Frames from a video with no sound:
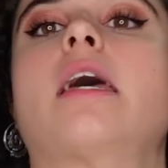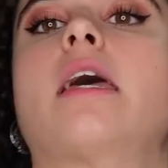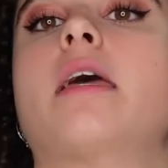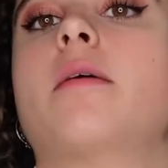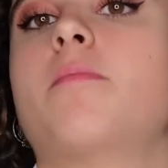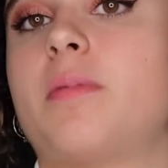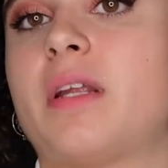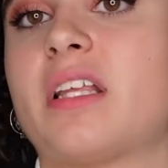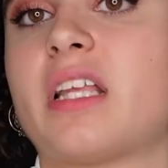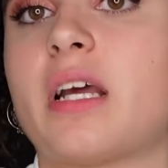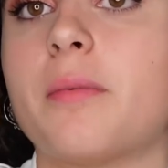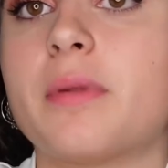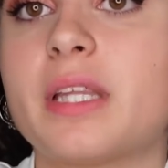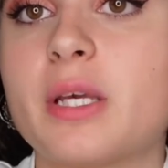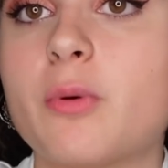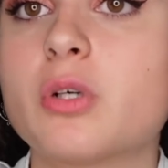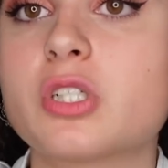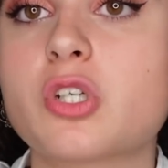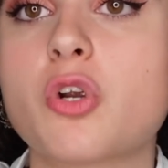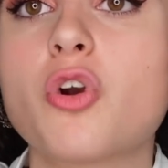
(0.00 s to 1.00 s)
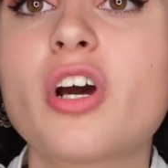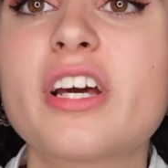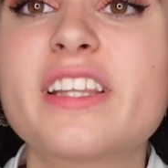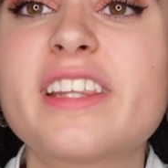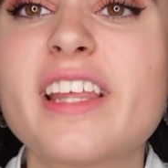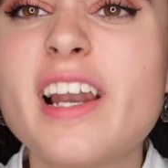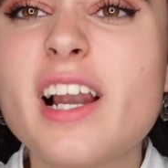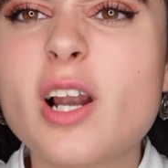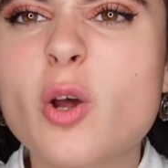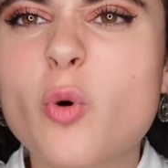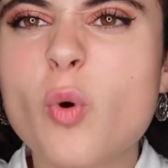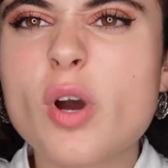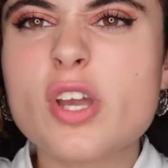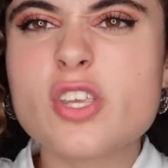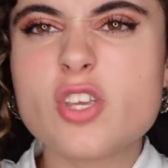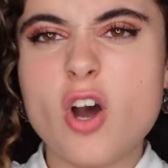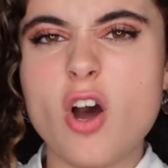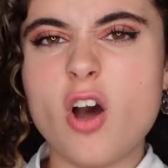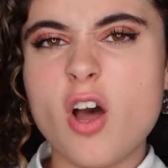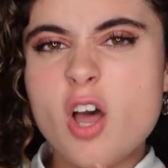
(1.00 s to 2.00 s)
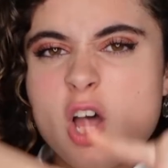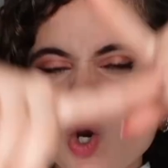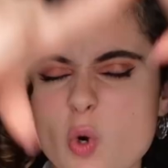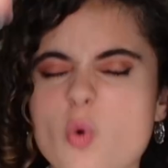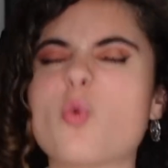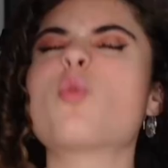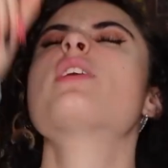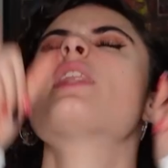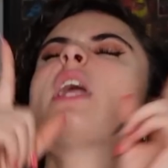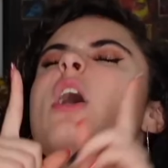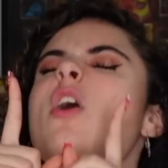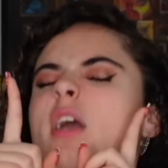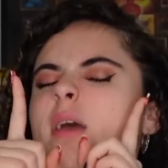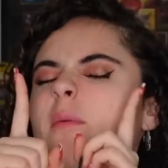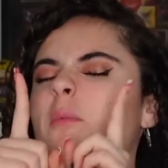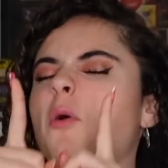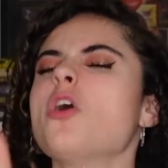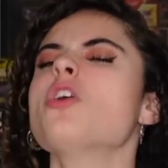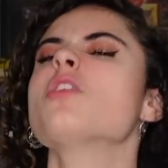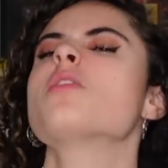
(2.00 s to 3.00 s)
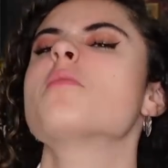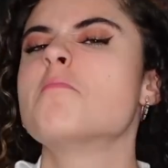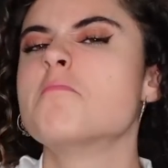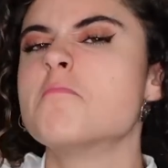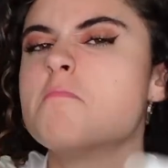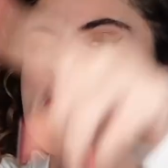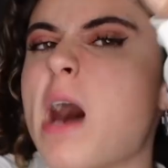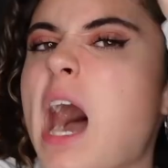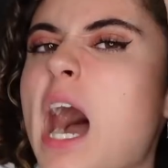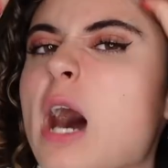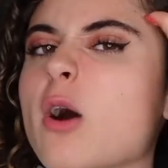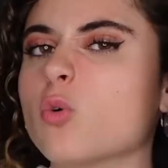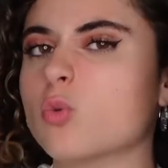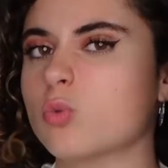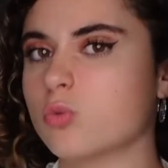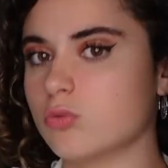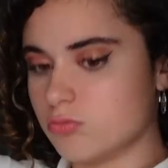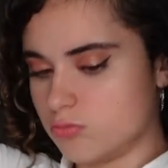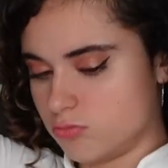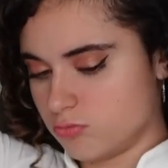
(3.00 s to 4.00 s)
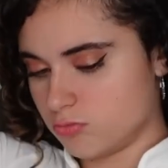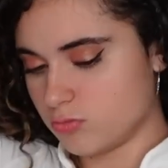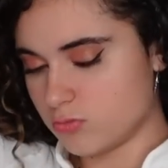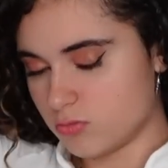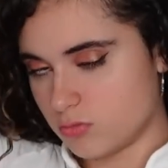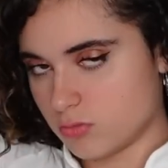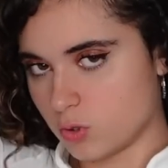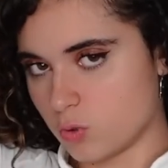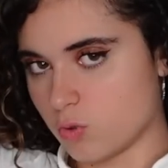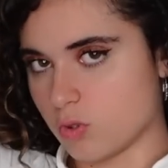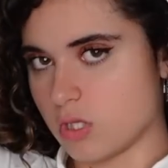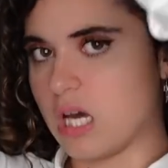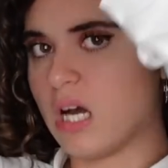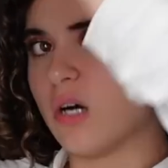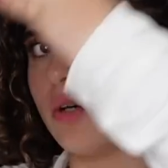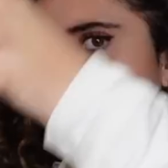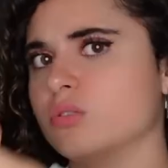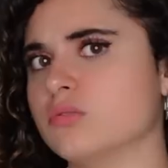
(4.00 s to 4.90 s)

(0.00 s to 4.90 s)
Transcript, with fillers: eh, prácticamente igual, solo que tiene el cuello, cuidado que voy, mau cuidado.